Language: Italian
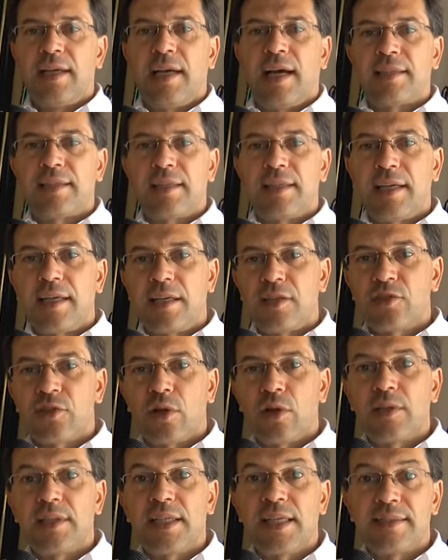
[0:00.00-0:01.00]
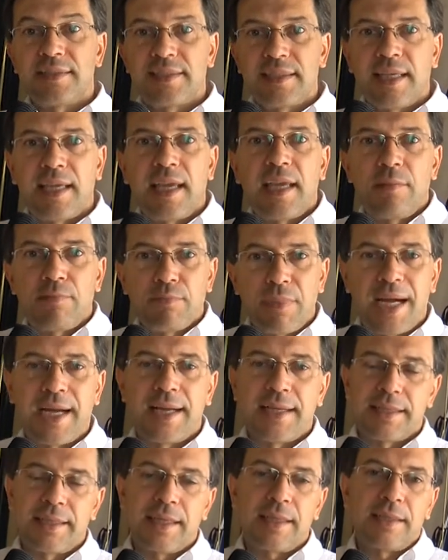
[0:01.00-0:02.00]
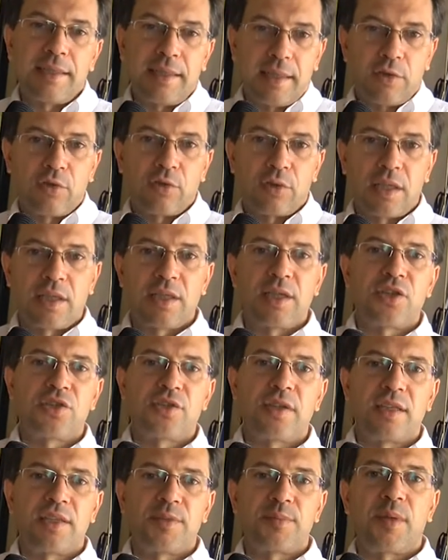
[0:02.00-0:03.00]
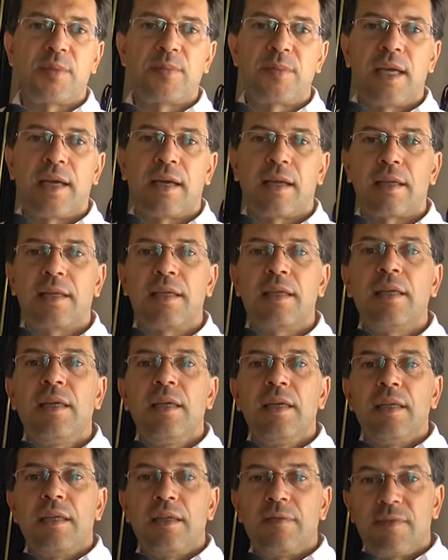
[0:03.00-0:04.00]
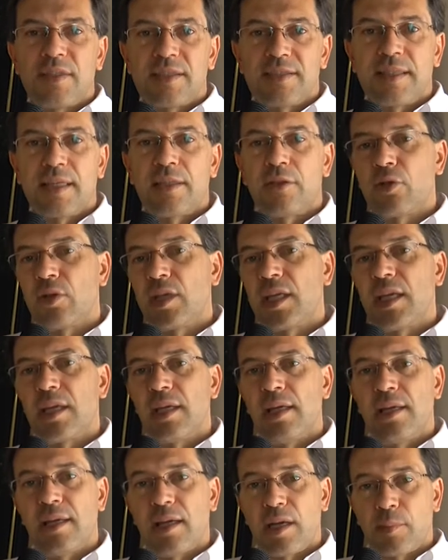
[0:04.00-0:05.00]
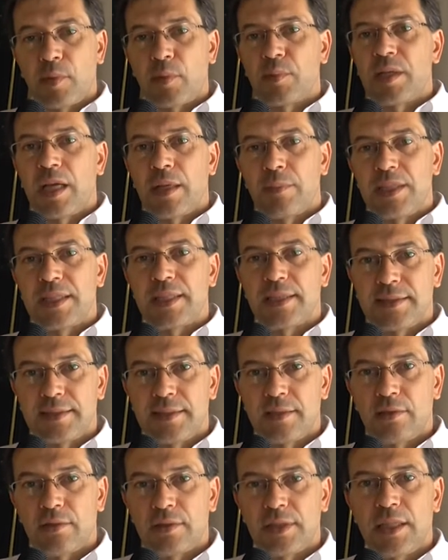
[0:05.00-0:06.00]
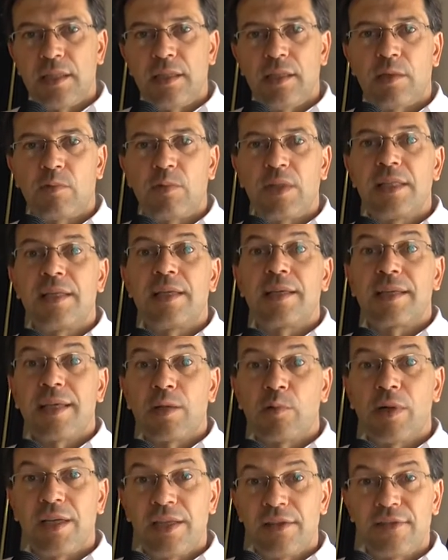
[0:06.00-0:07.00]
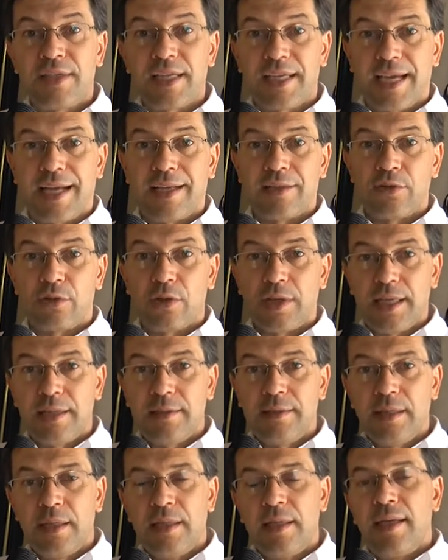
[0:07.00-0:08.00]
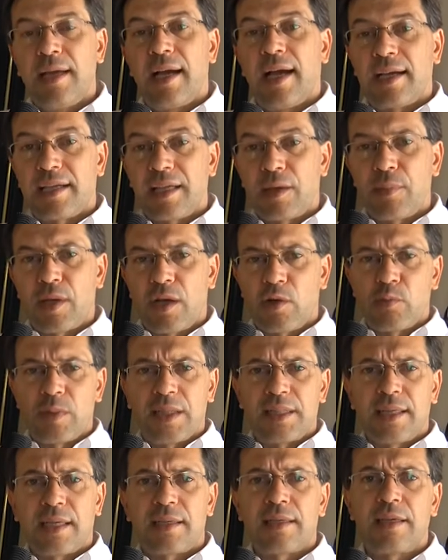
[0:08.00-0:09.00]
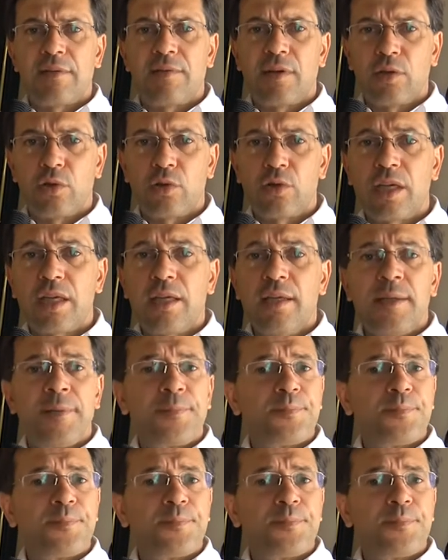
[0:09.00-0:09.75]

a tenere i soldi anziché in banca, chi ancora riesce a risparmiarli, investendoli nella propria abitazione e quindi riqualificandola anche per aumentarne il valore